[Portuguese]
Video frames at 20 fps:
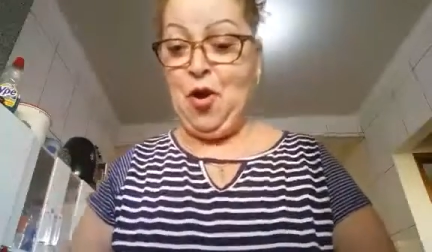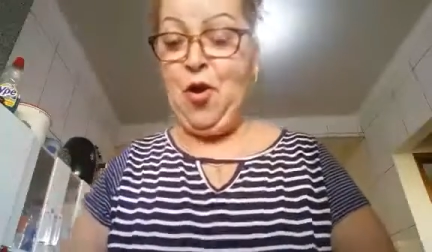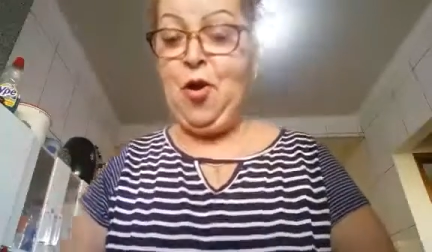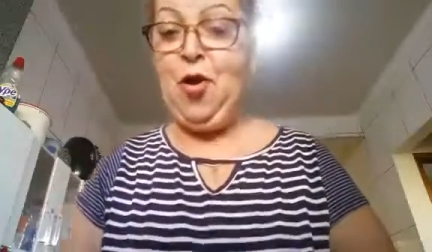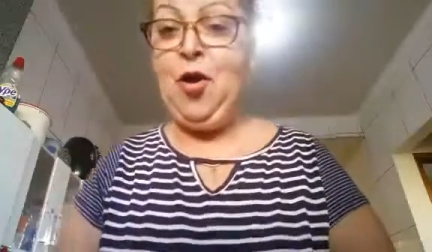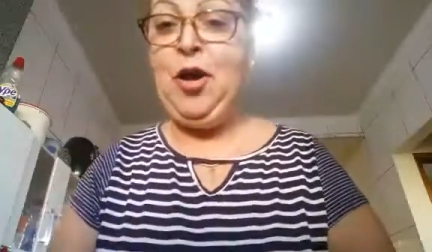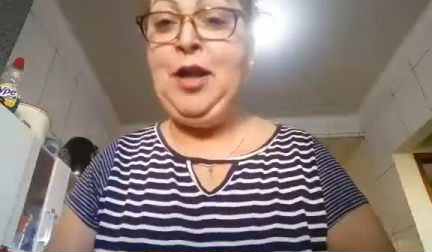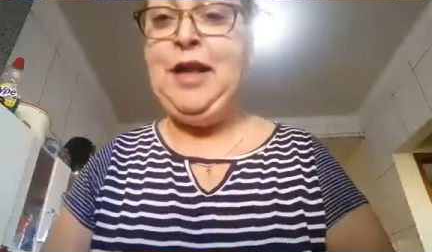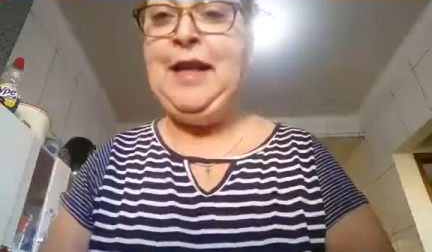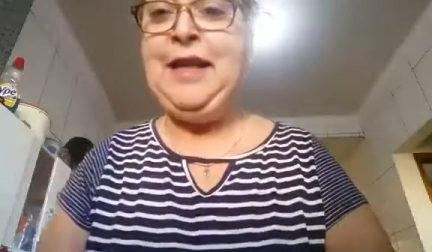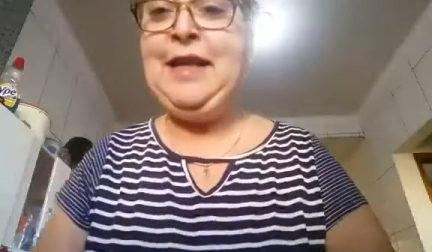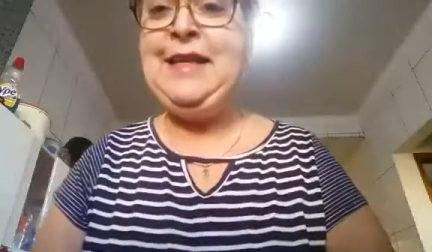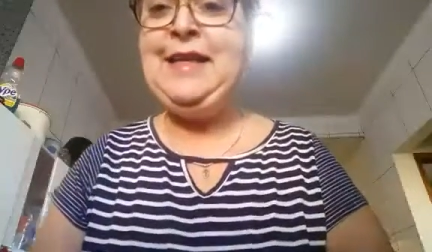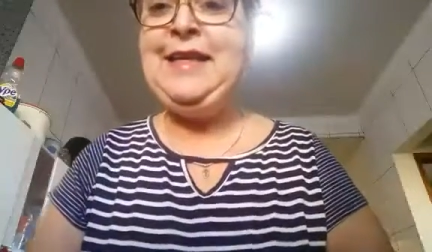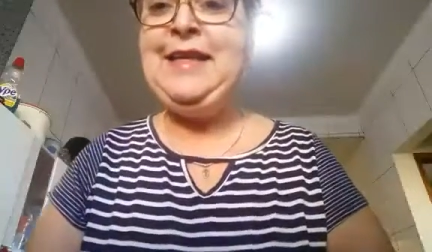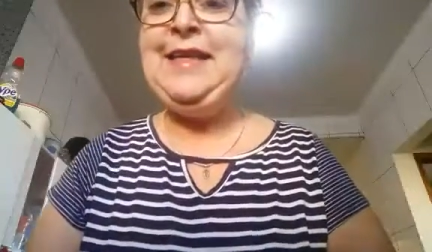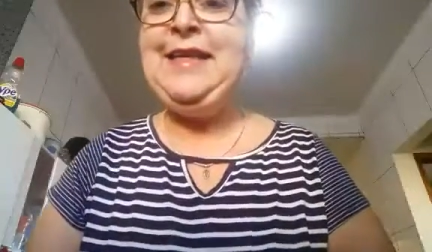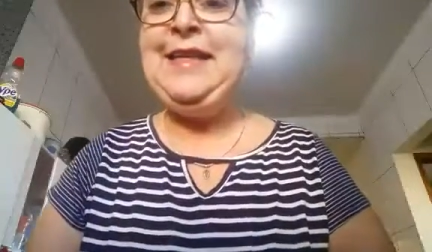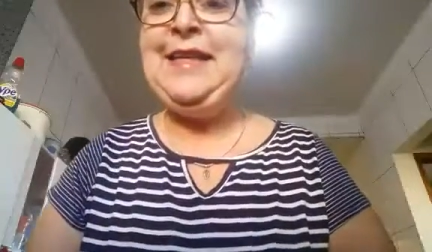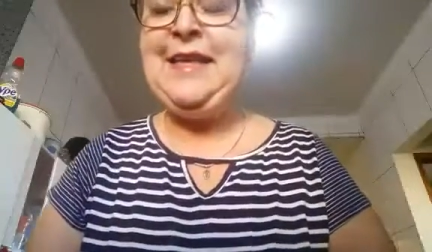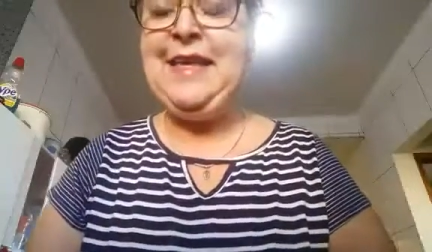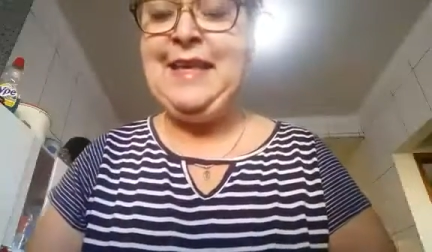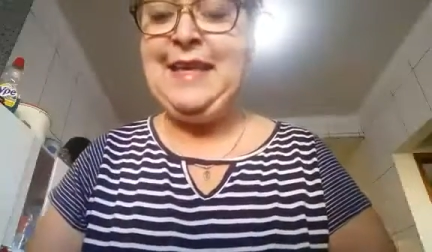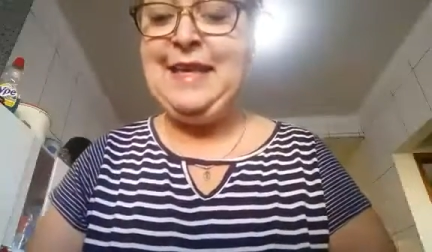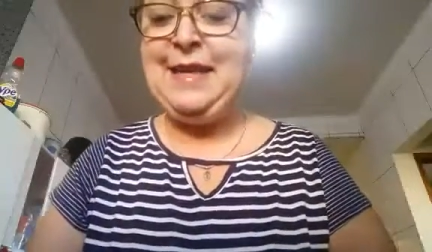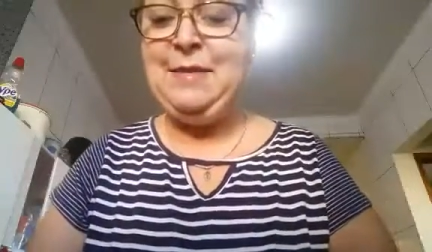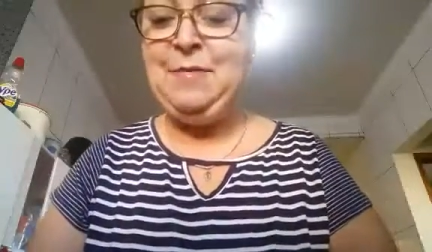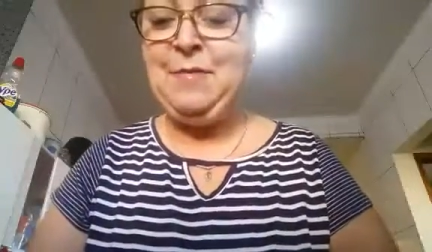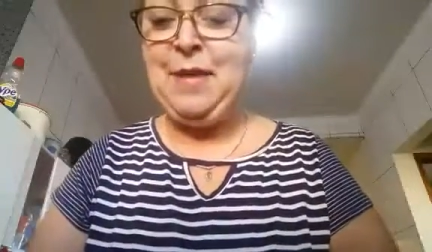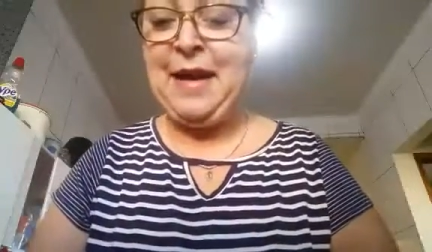Olha que,
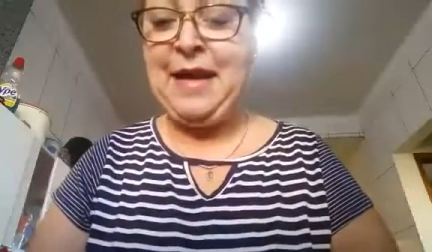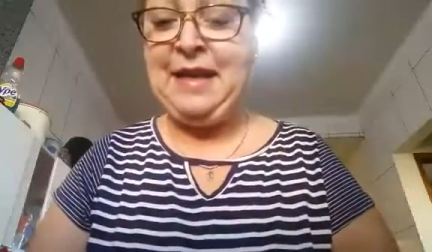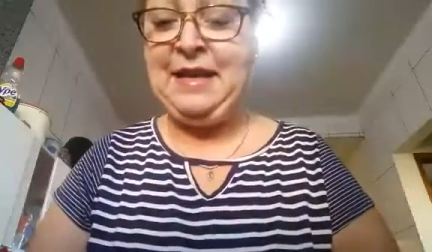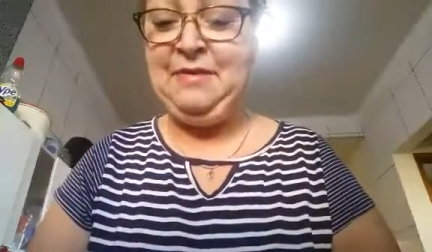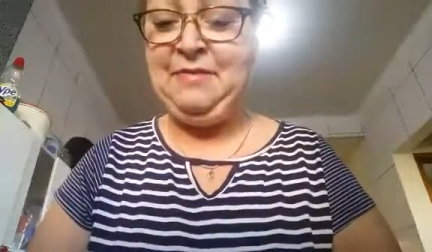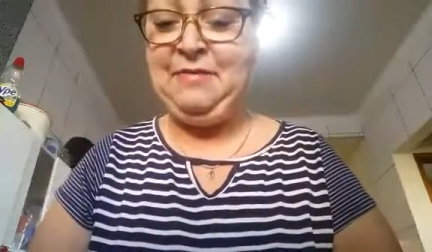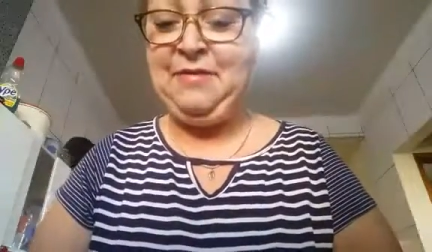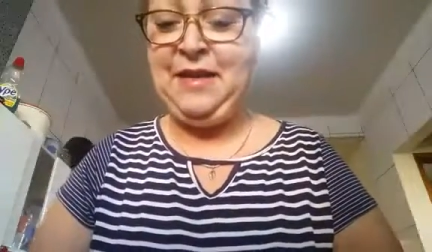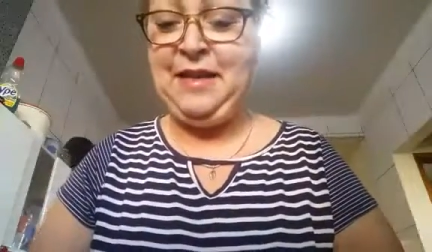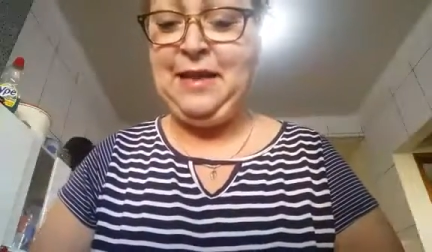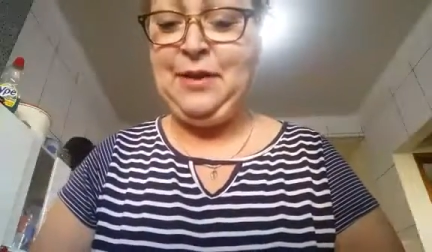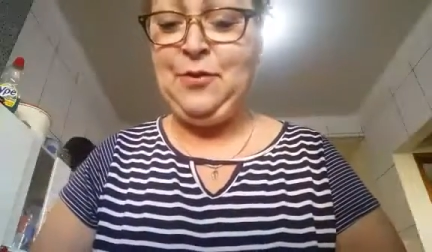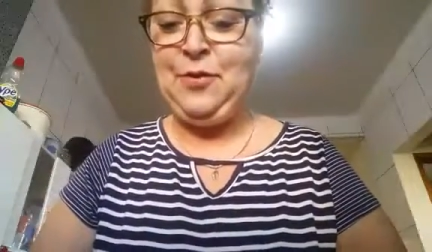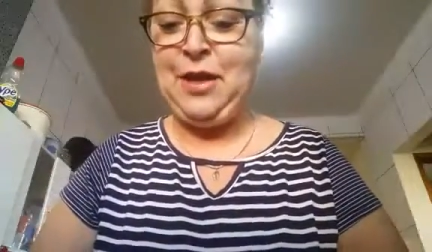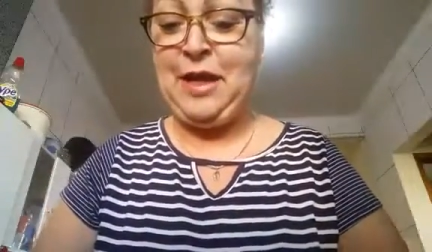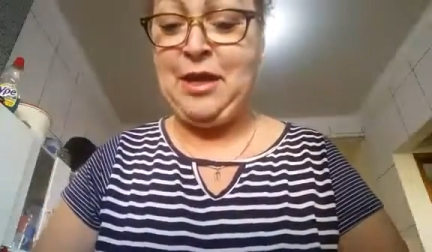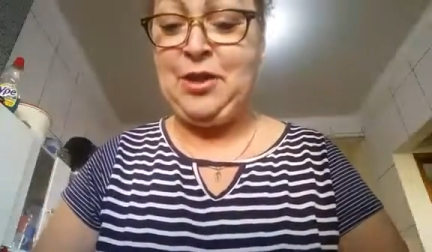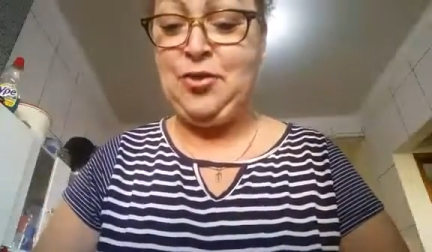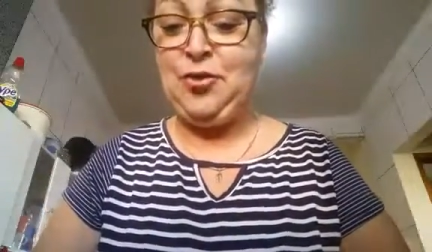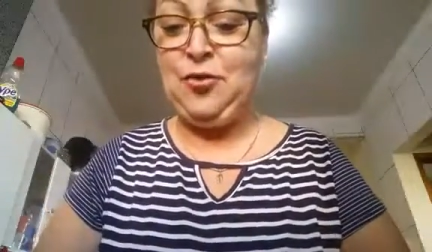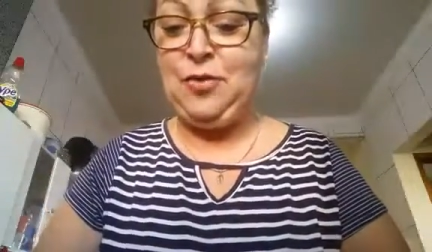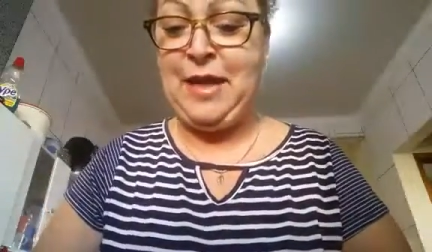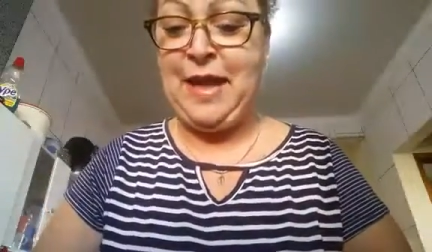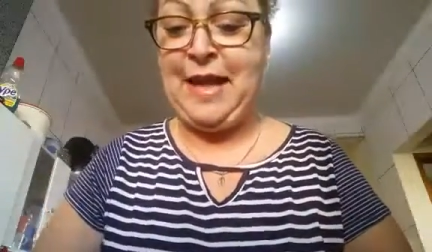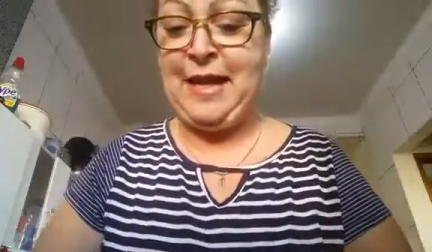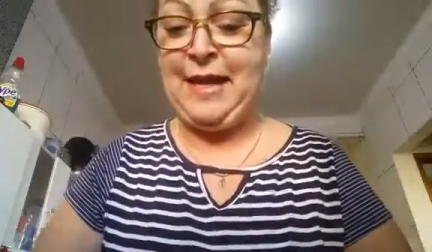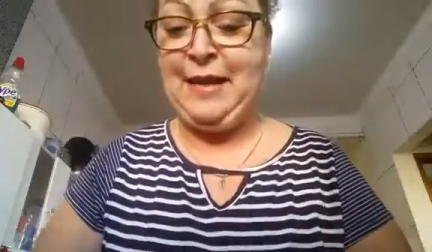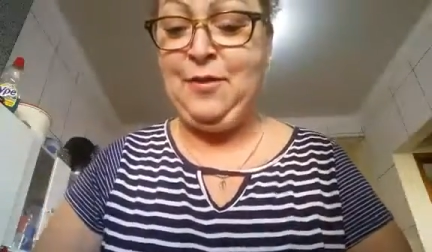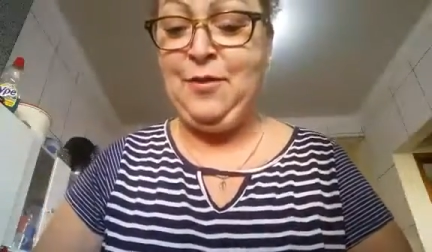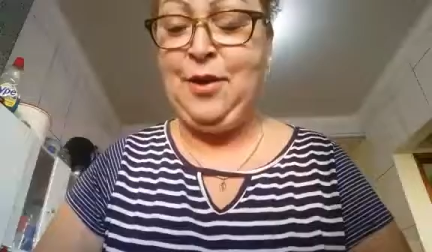que maravilha o queijo
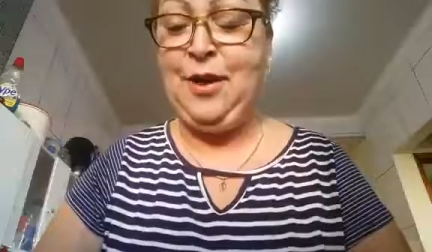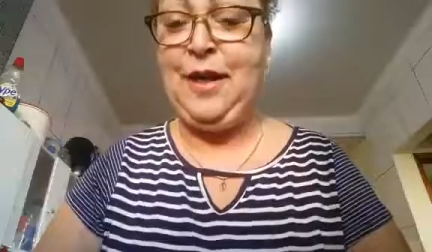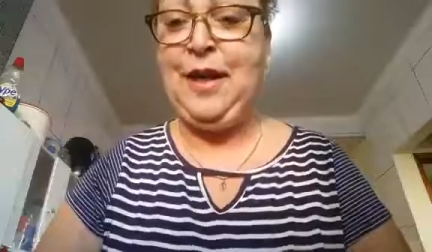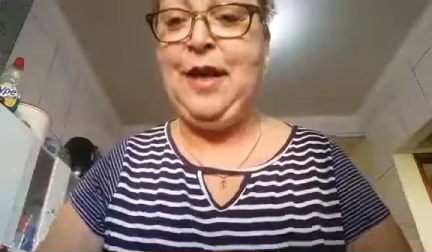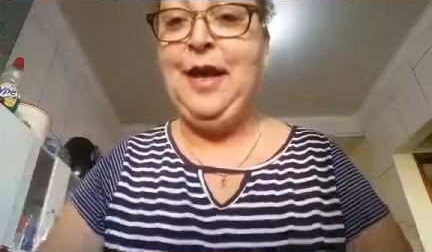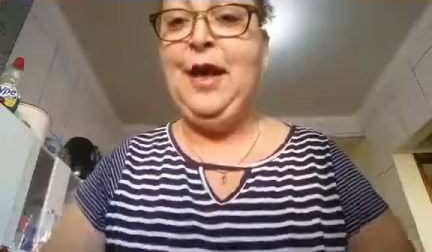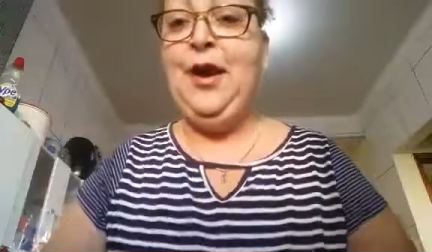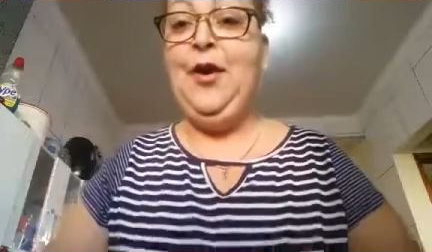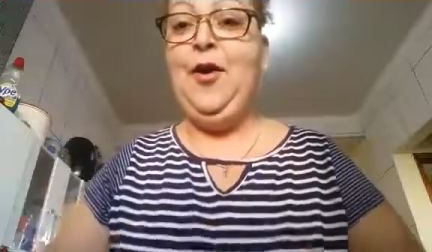dela, olha.